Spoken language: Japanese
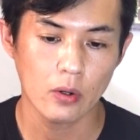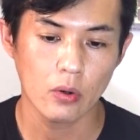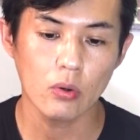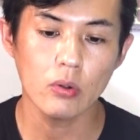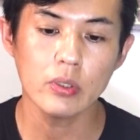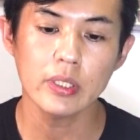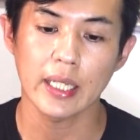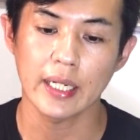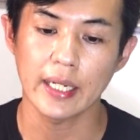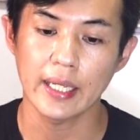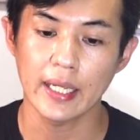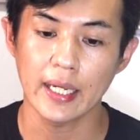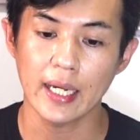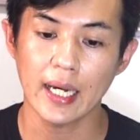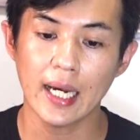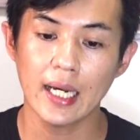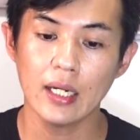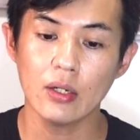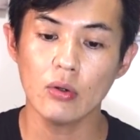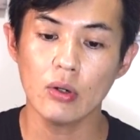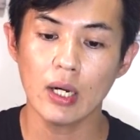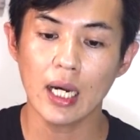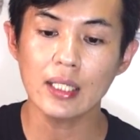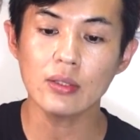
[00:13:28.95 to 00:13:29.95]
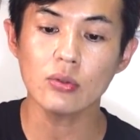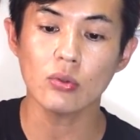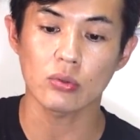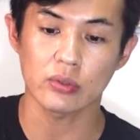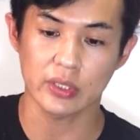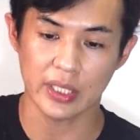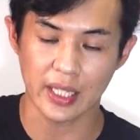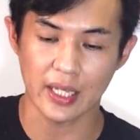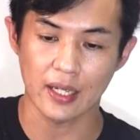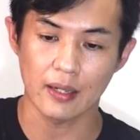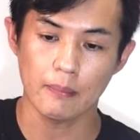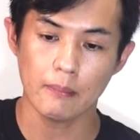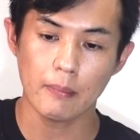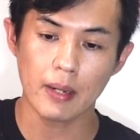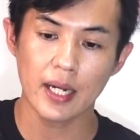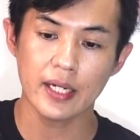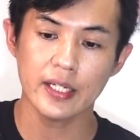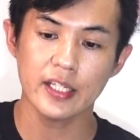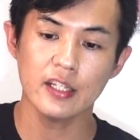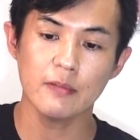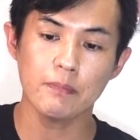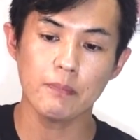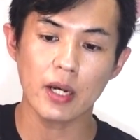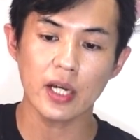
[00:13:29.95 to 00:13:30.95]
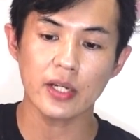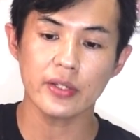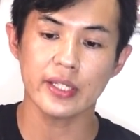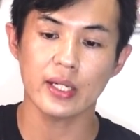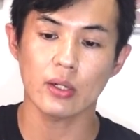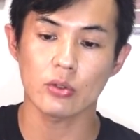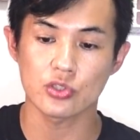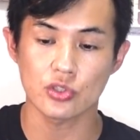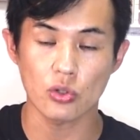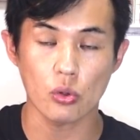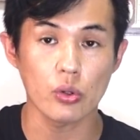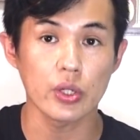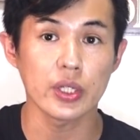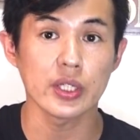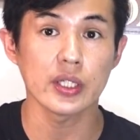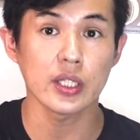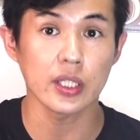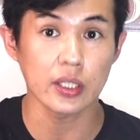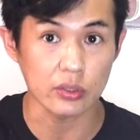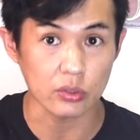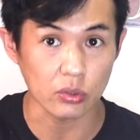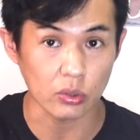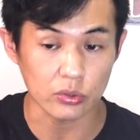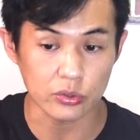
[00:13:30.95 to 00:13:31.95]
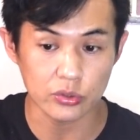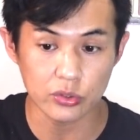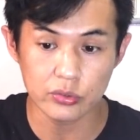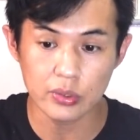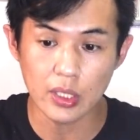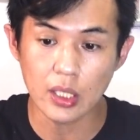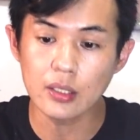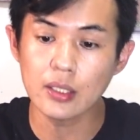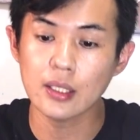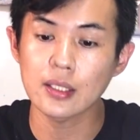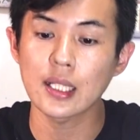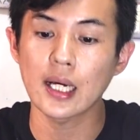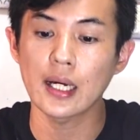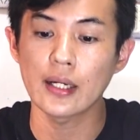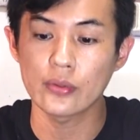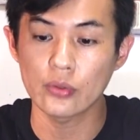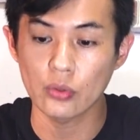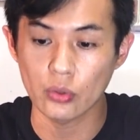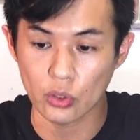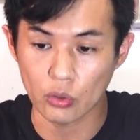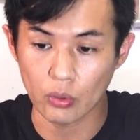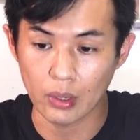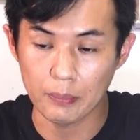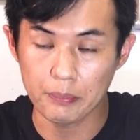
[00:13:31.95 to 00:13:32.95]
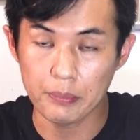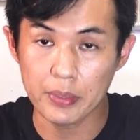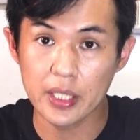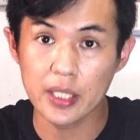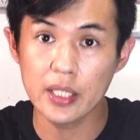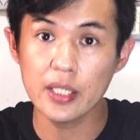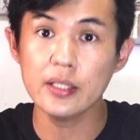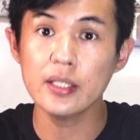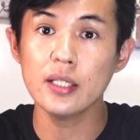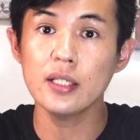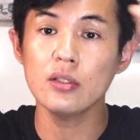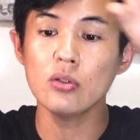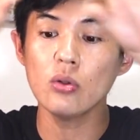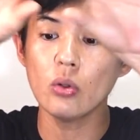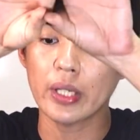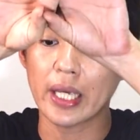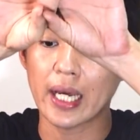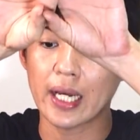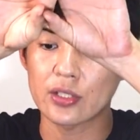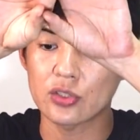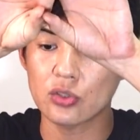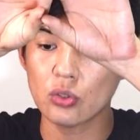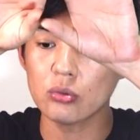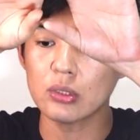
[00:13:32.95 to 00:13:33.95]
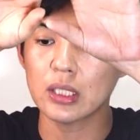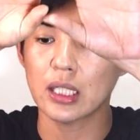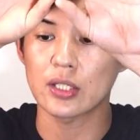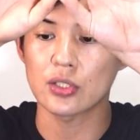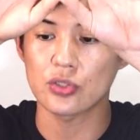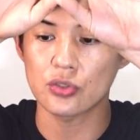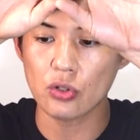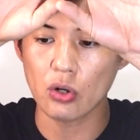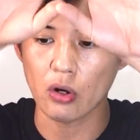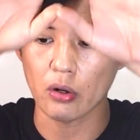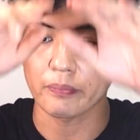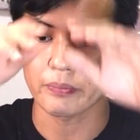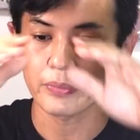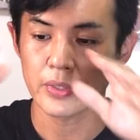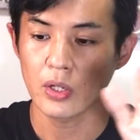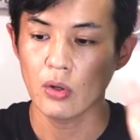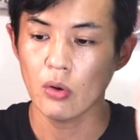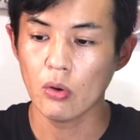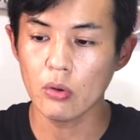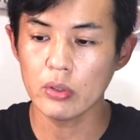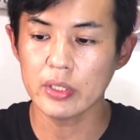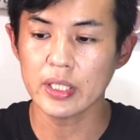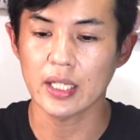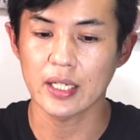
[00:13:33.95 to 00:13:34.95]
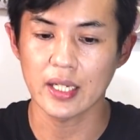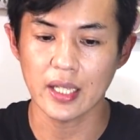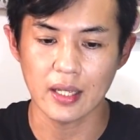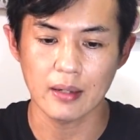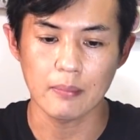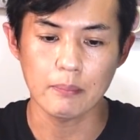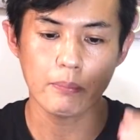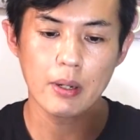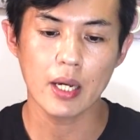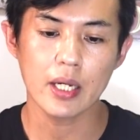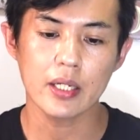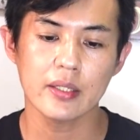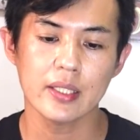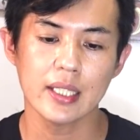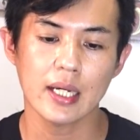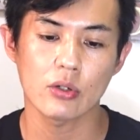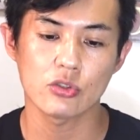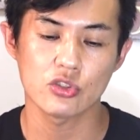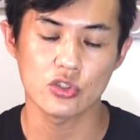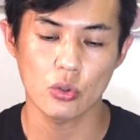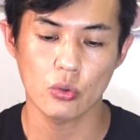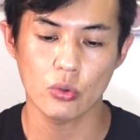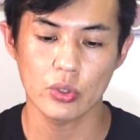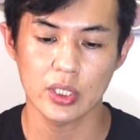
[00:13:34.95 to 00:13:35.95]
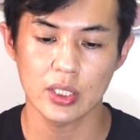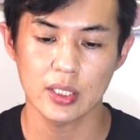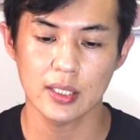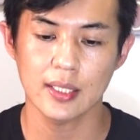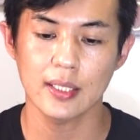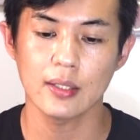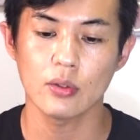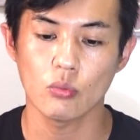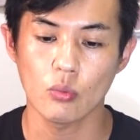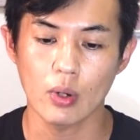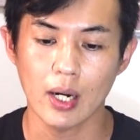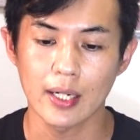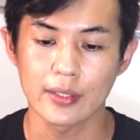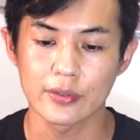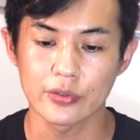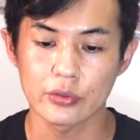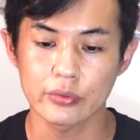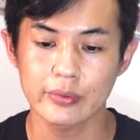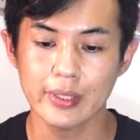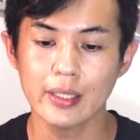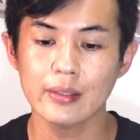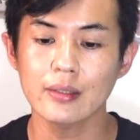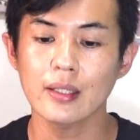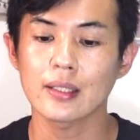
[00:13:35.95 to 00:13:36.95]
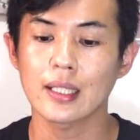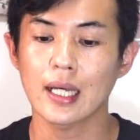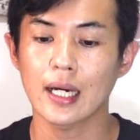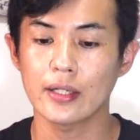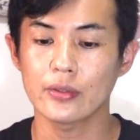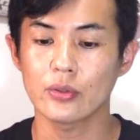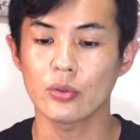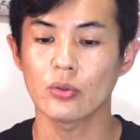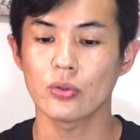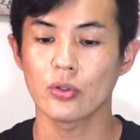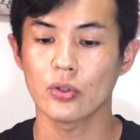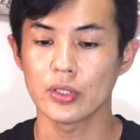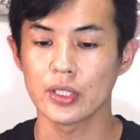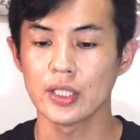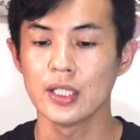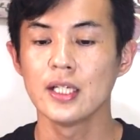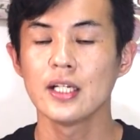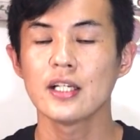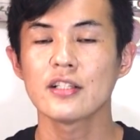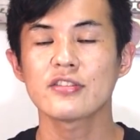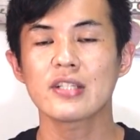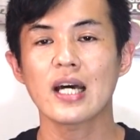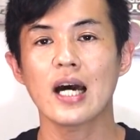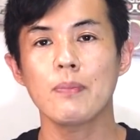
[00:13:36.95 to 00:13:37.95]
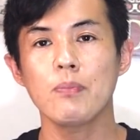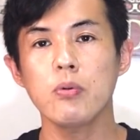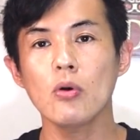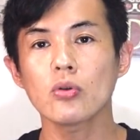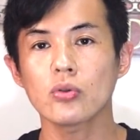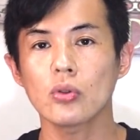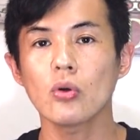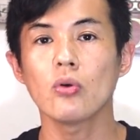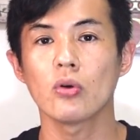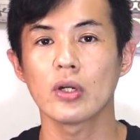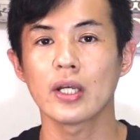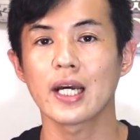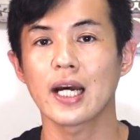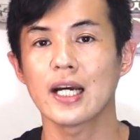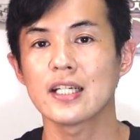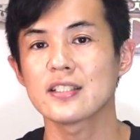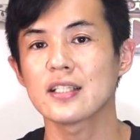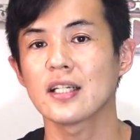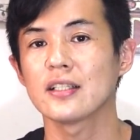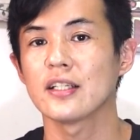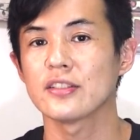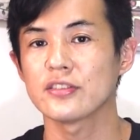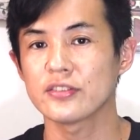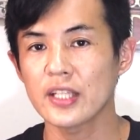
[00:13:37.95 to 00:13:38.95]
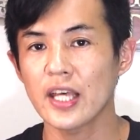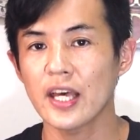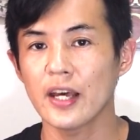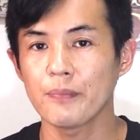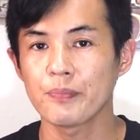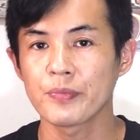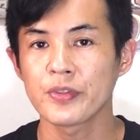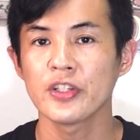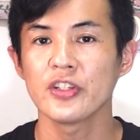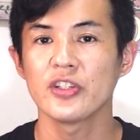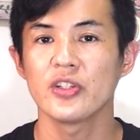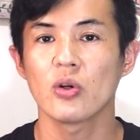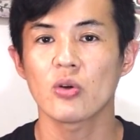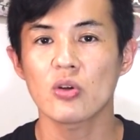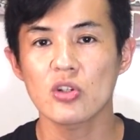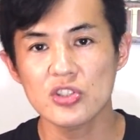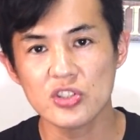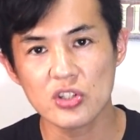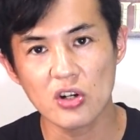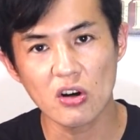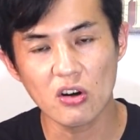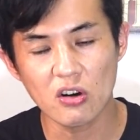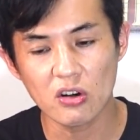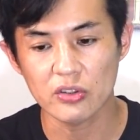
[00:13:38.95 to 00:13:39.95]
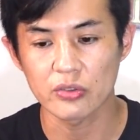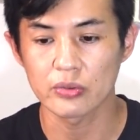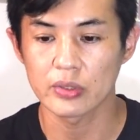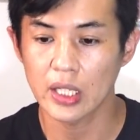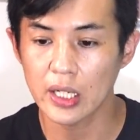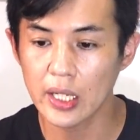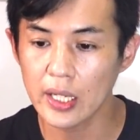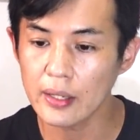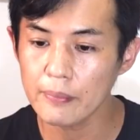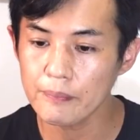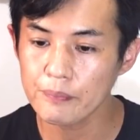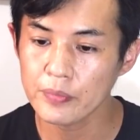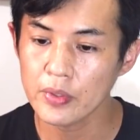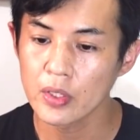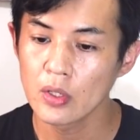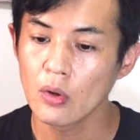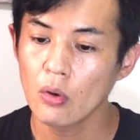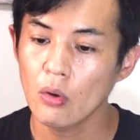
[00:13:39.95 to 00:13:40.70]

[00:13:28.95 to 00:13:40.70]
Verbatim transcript: ほいでね、あの後って、マニー・パッキャオ上院議員とドゥテルテ大統領はミーティングをやっちゃったでしょう。ほいでね、パッキャオ上院議員はドゥテルテ大統領にサポートをお願いしたんですね。よろしく言ってね。